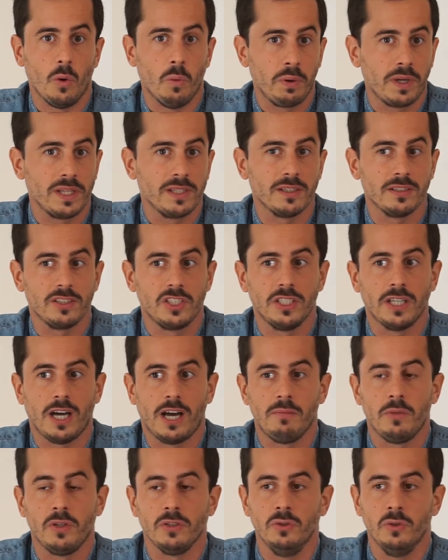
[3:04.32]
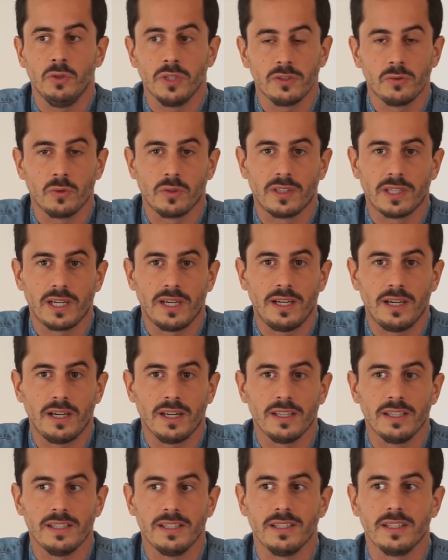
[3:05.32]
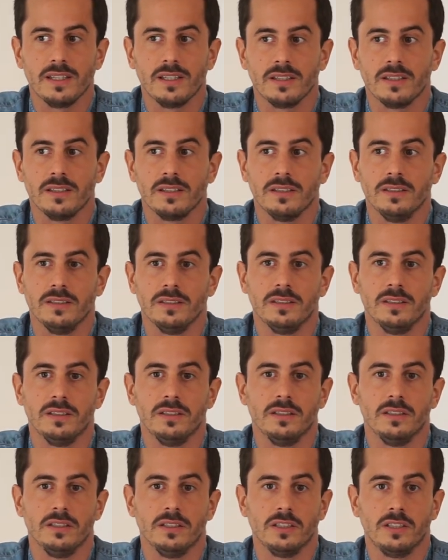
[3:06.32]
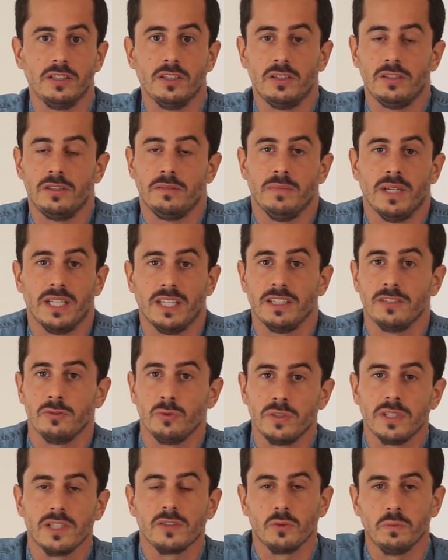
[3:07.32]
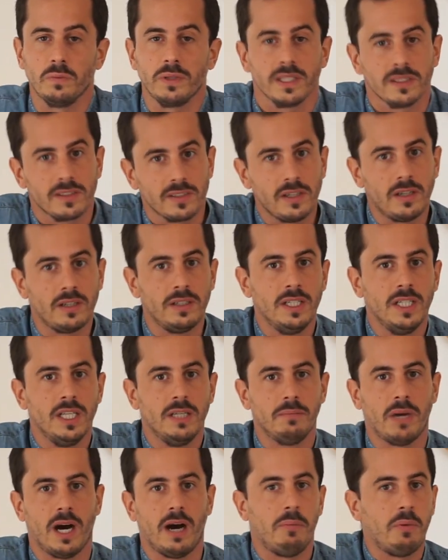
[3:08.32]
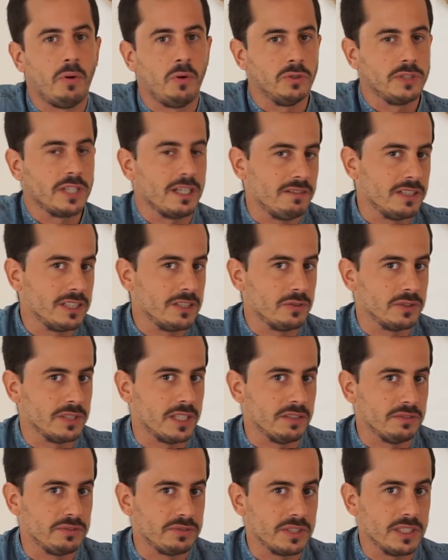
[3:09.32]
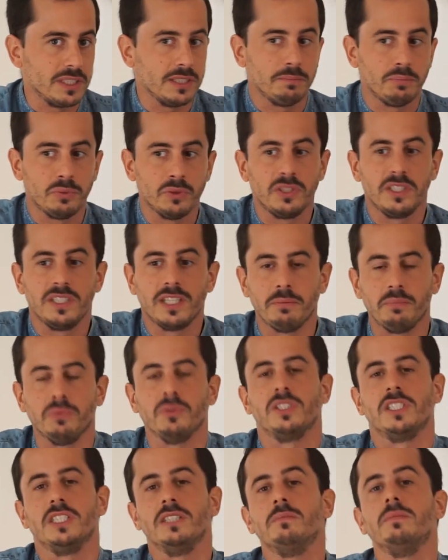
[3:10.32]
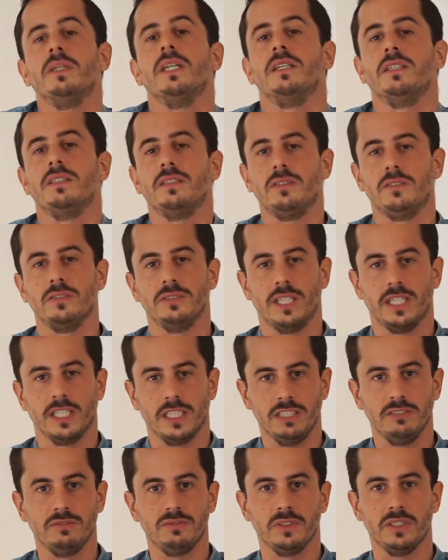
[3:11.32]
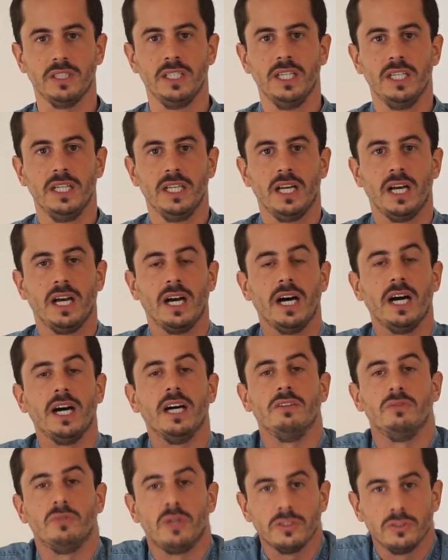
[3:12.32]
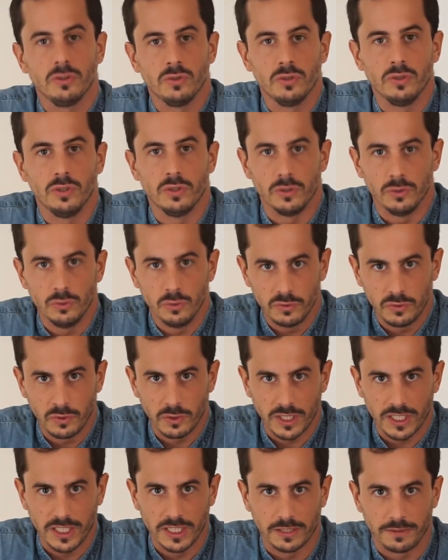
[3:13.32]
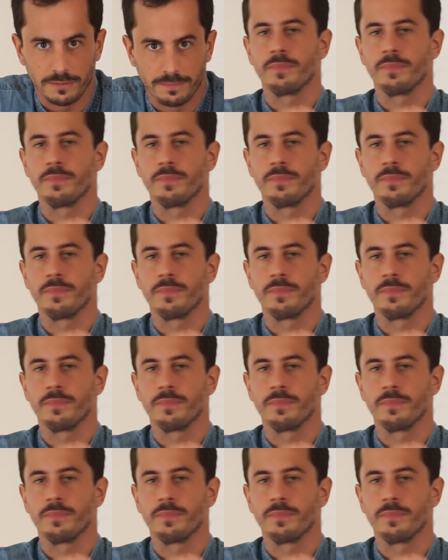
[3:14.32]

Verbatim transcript: présente généralement nos résultats et quand bah, les résultats sont présents par rapport au travail qu'on a fait, petit à petit, ben, on arrive à avoir de nouveaux clients.